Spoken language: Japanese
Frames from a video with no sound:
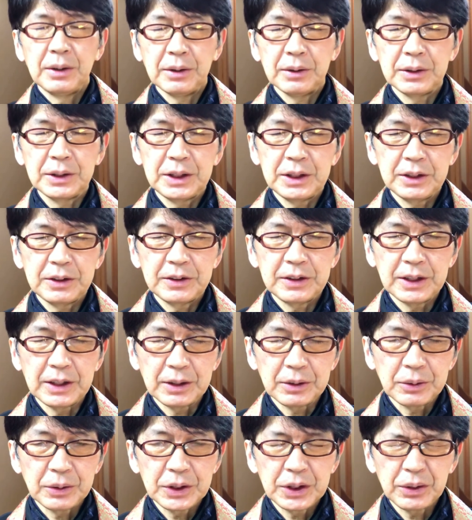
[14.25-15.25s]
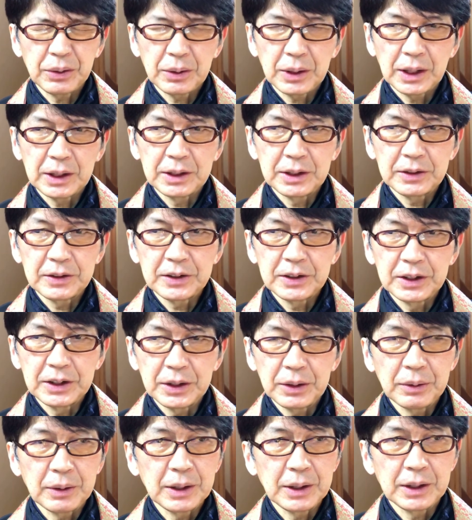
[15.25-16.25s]
人生ご生涯につい
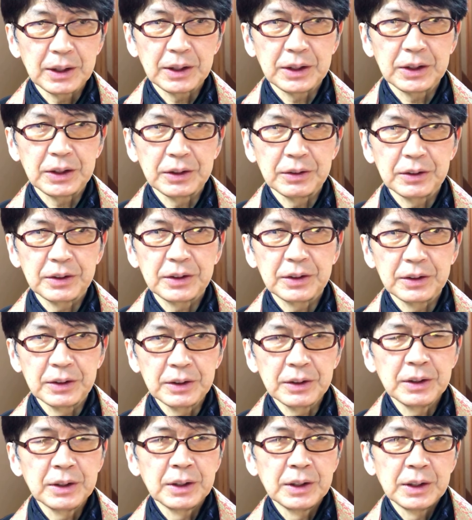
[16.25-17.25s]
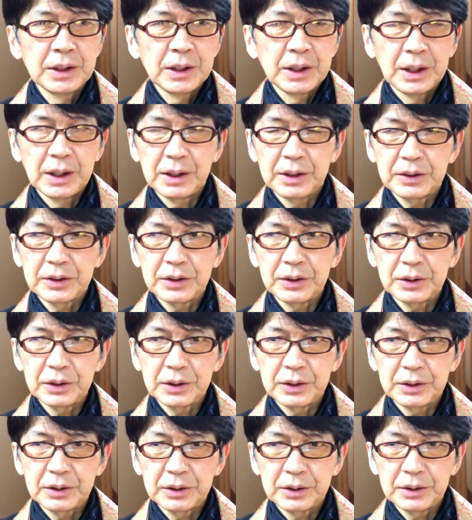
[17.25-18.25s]
てお話をする、えー、そう
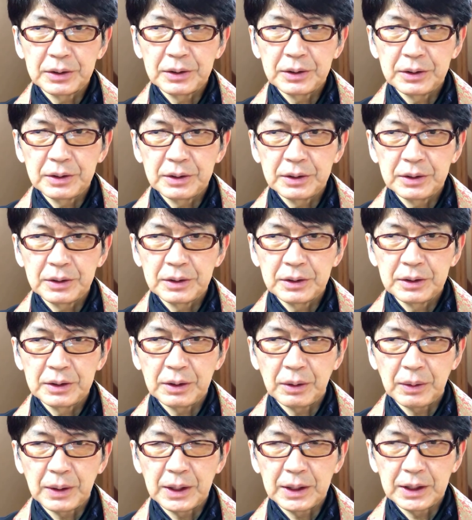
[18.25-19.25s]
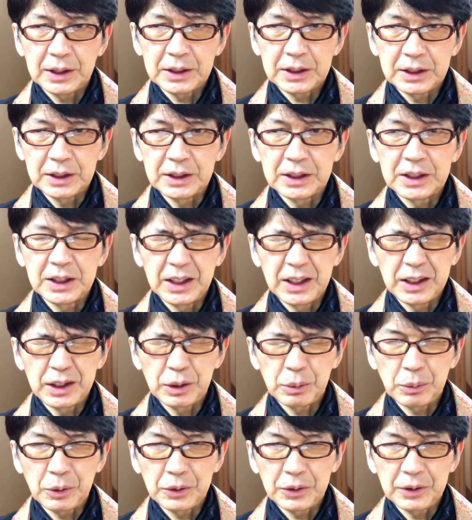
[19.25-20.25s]
いうお話
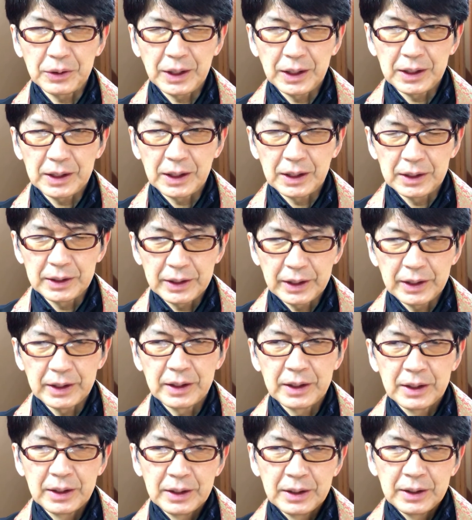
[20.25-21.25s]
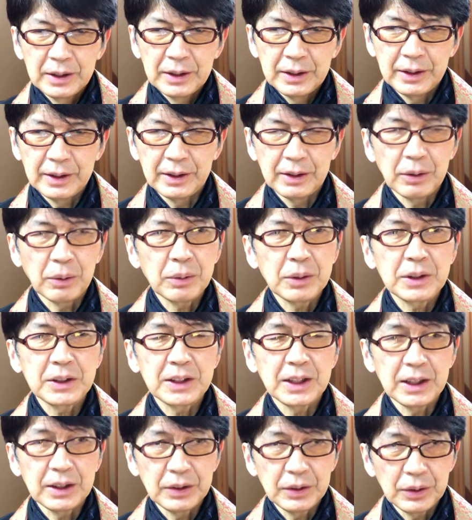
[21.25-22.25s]
シリーズもの中で、えー、奥
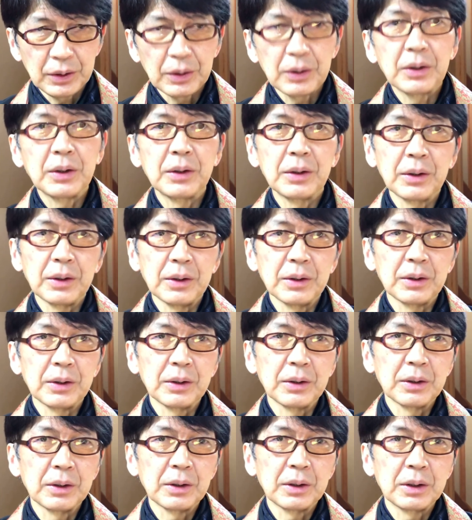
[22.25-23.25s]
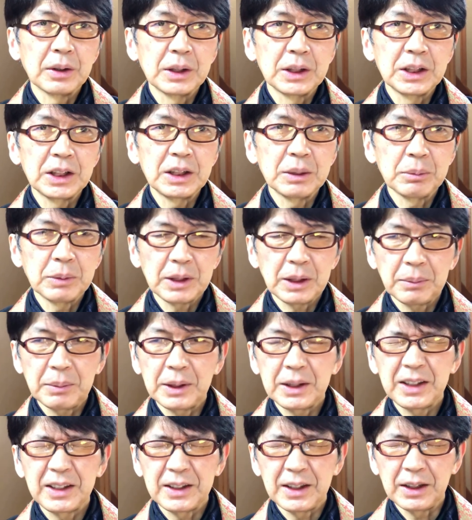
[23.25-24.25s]
さんの西村真
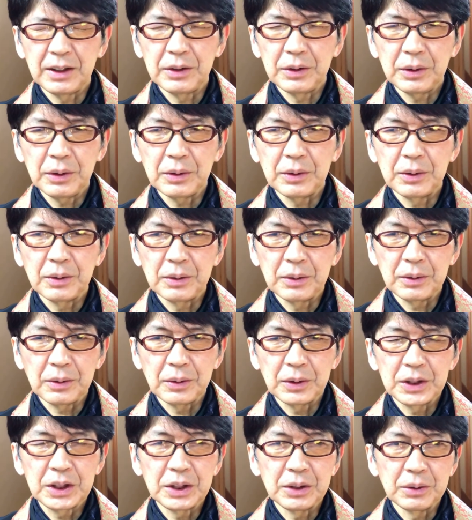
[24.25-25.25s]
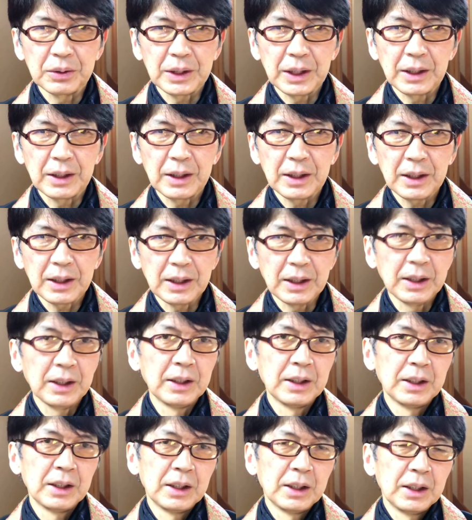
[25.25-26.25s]
紀さんのご証言から
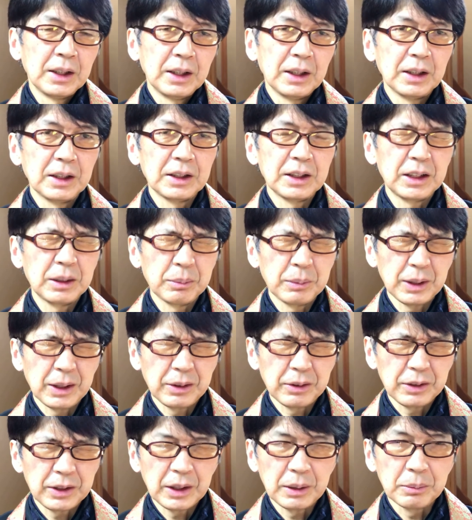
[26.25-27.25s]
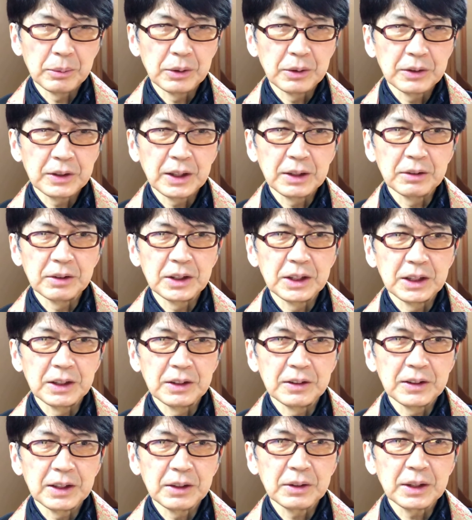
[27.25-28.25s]
西村与三郎さんの人
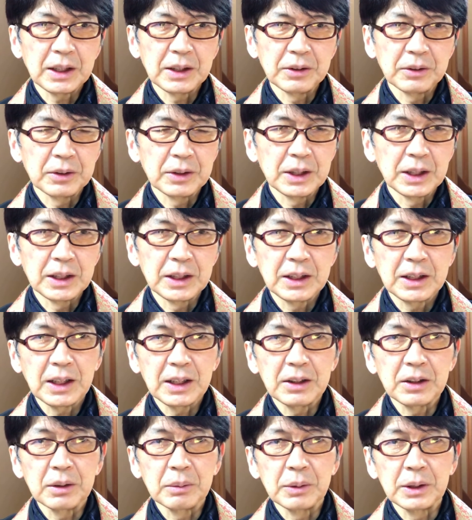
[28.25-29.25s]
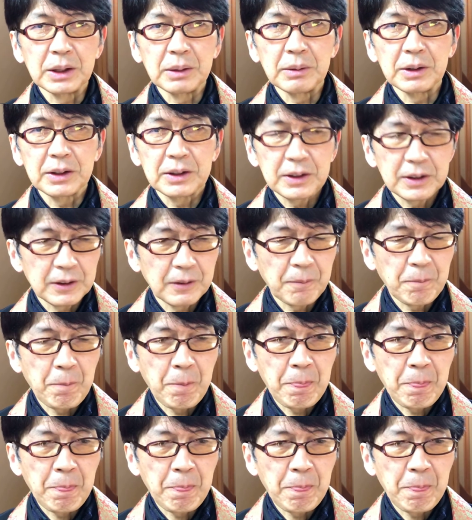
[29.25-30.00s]
生をたどっていきたいと思います。